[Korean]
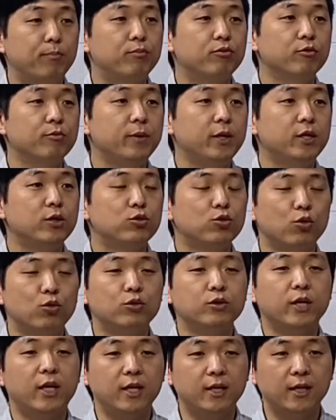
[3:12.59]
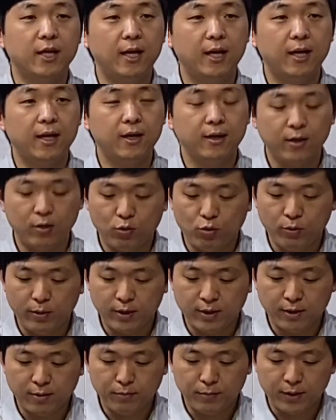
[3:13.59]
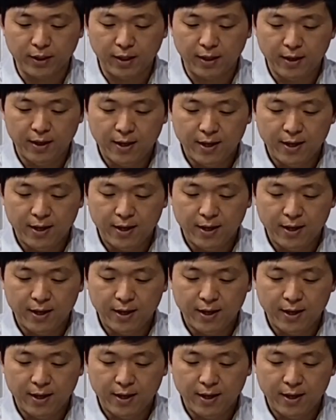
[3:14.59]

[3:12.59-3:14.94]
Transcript: 품이 좋은아이다 이렇게 고백을 합니다.